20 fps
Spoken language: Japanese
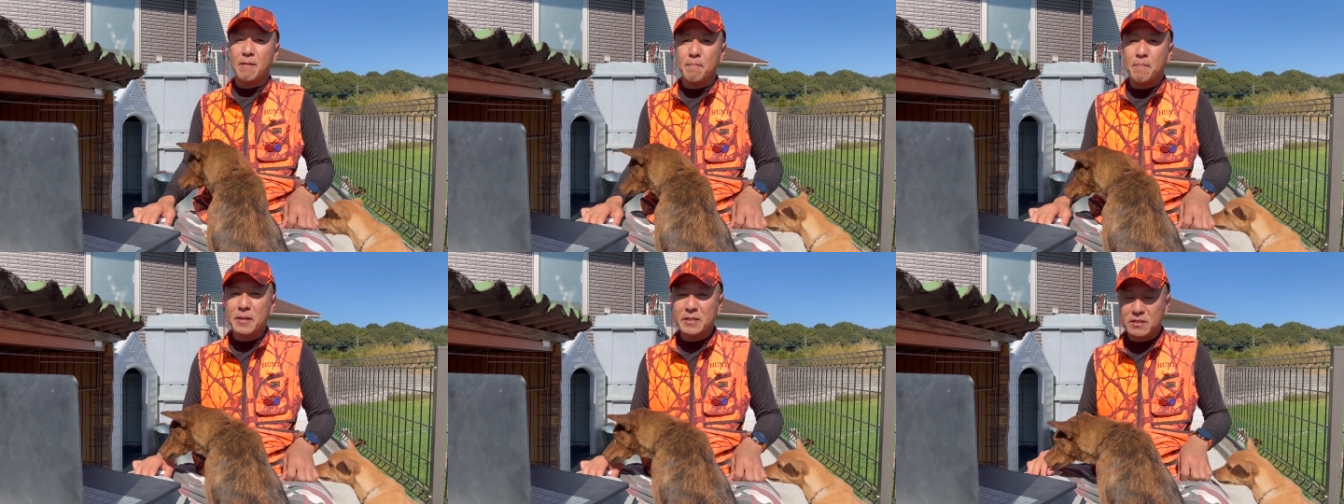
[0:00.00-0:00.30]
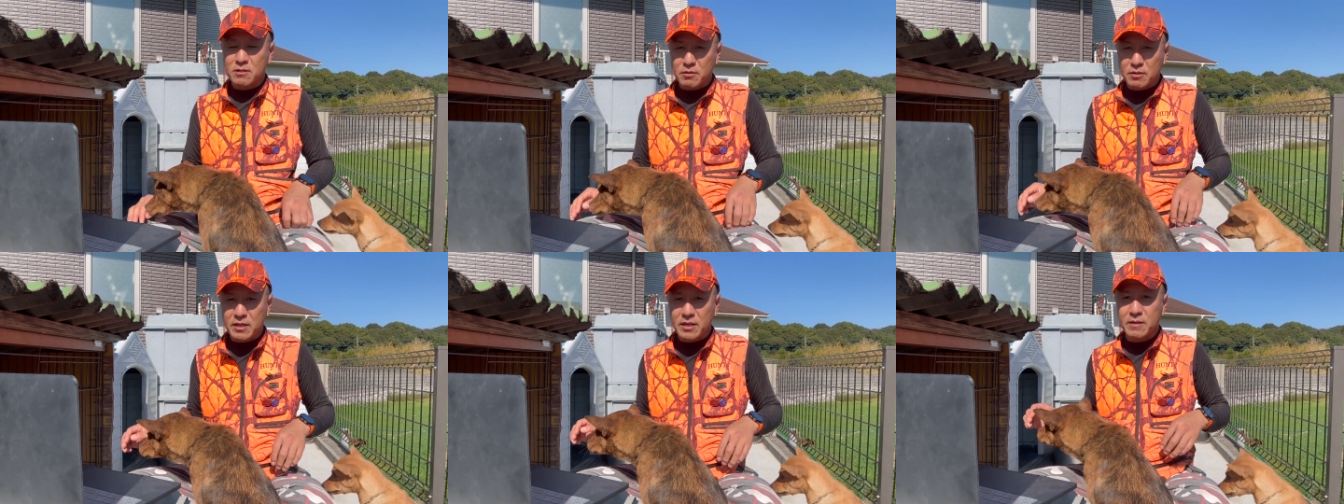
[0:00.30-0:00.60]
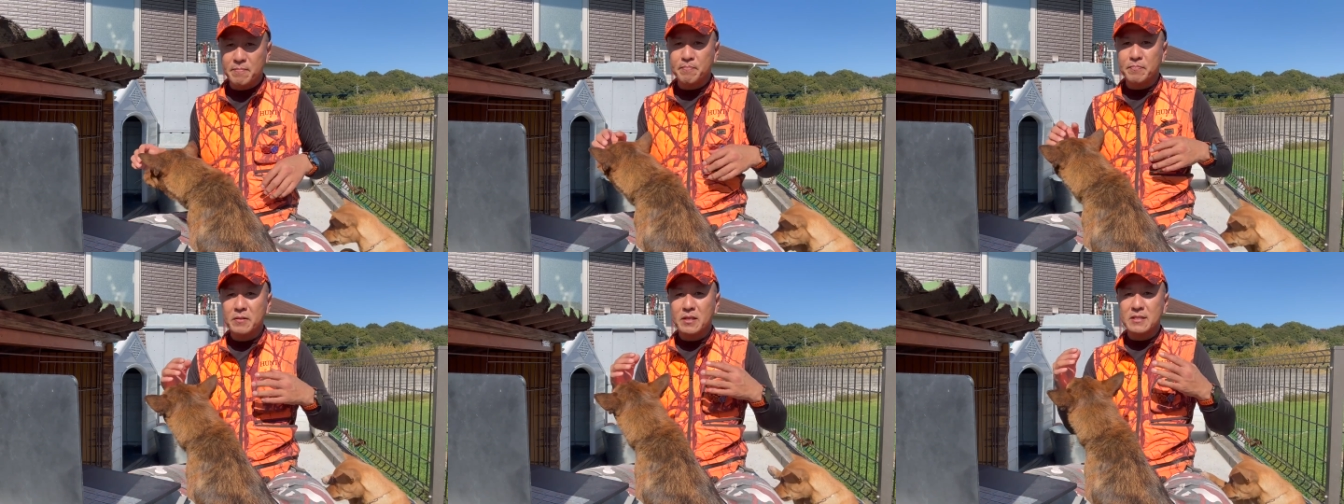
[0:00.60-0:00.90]
ベストに
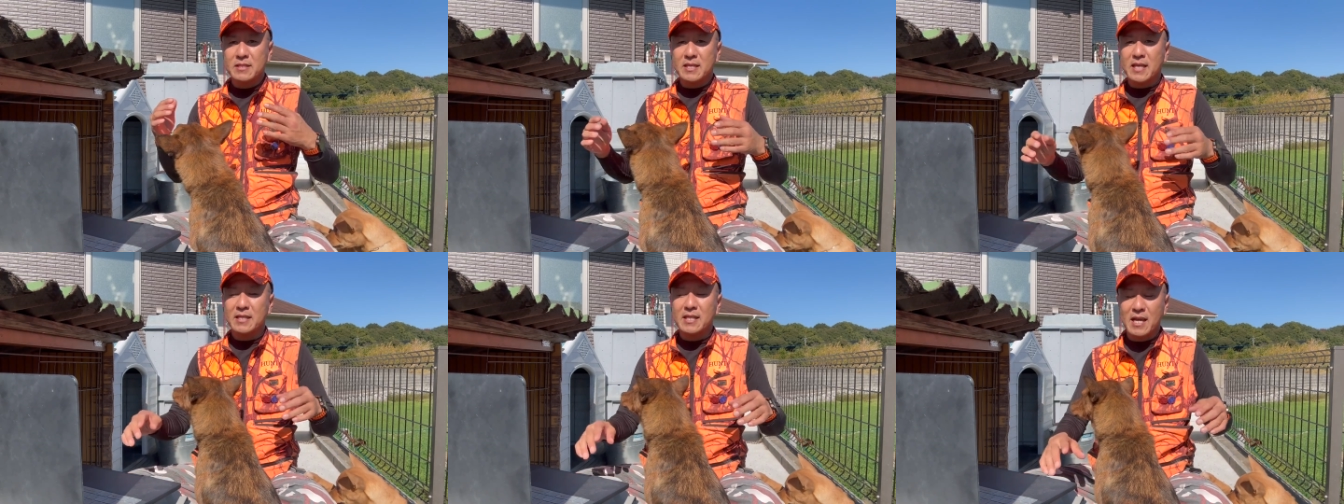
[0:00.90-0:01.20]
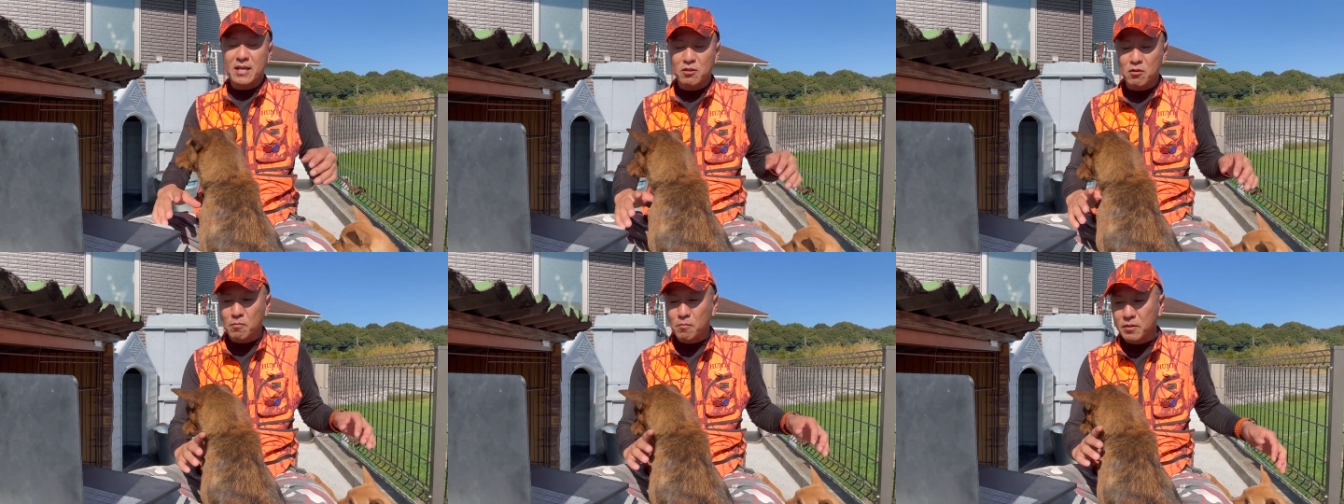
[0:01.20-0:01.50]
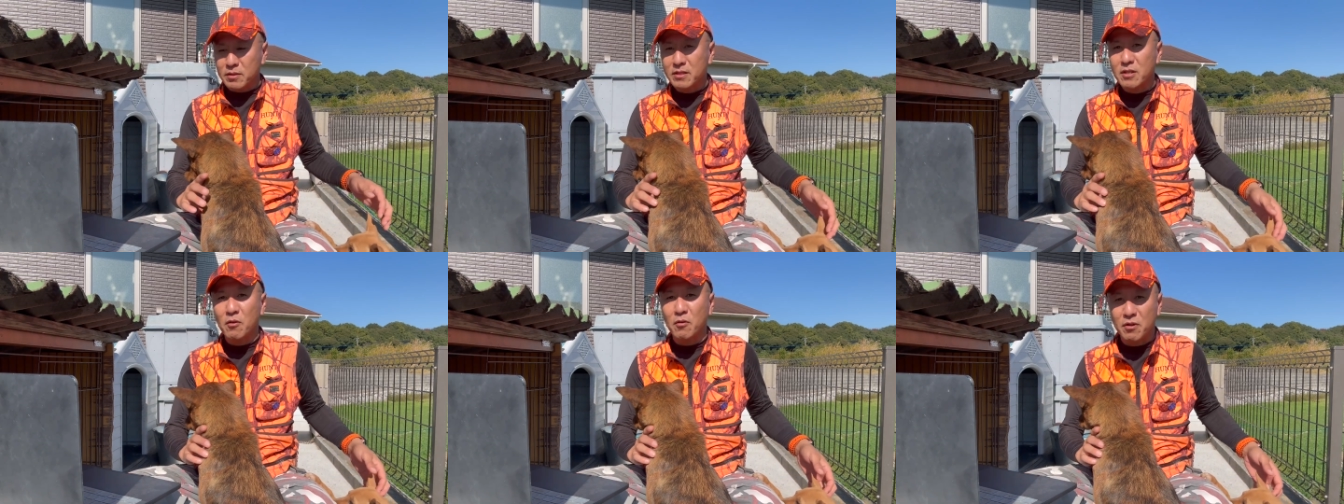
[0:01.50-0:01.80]
つけたいと
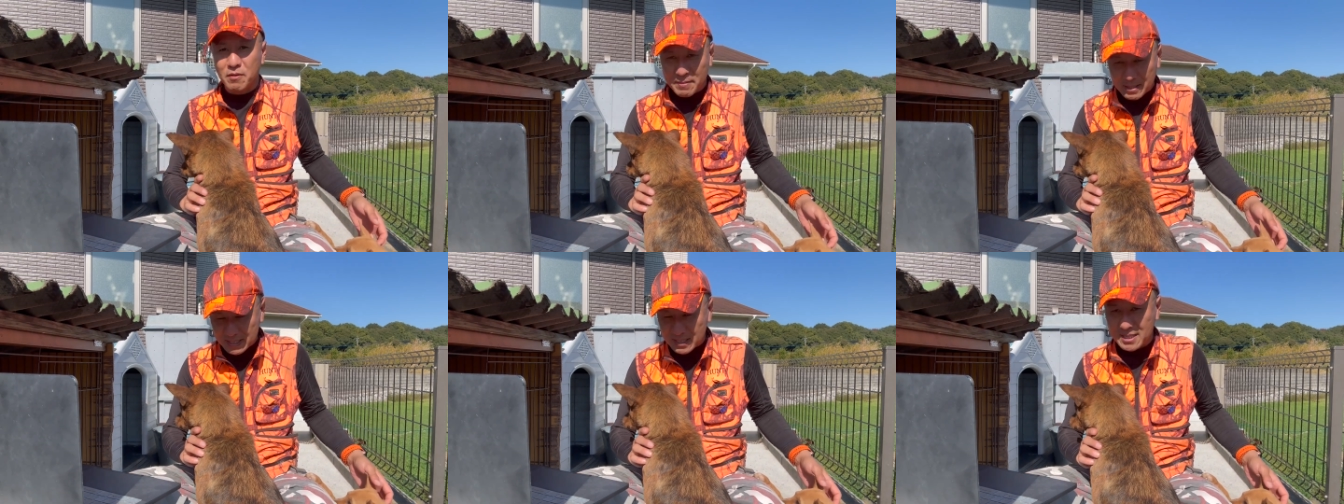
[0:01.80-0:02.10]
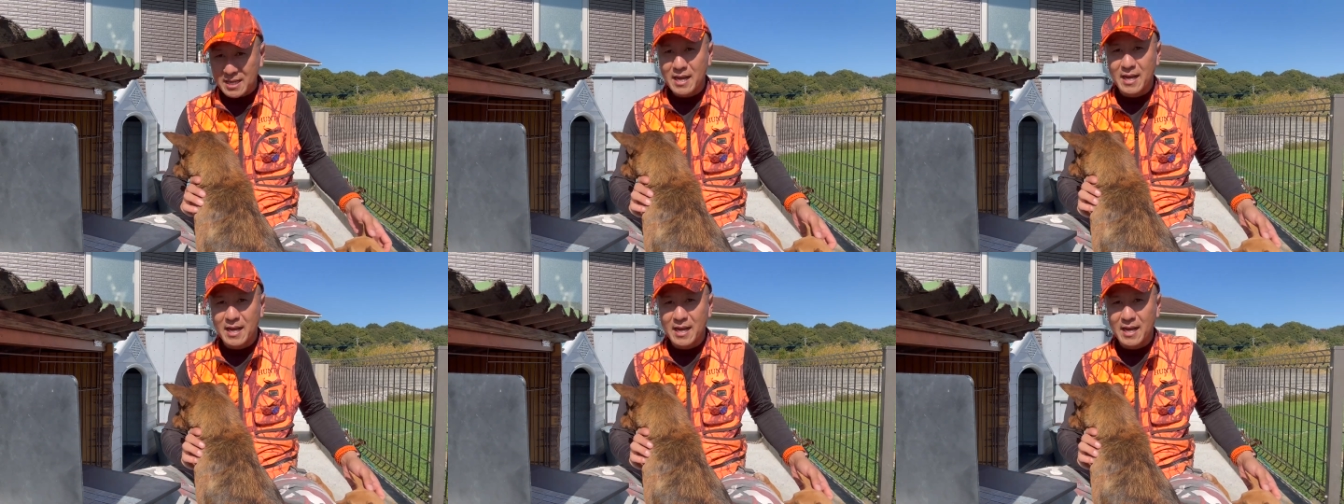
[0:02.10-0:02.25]
思っております。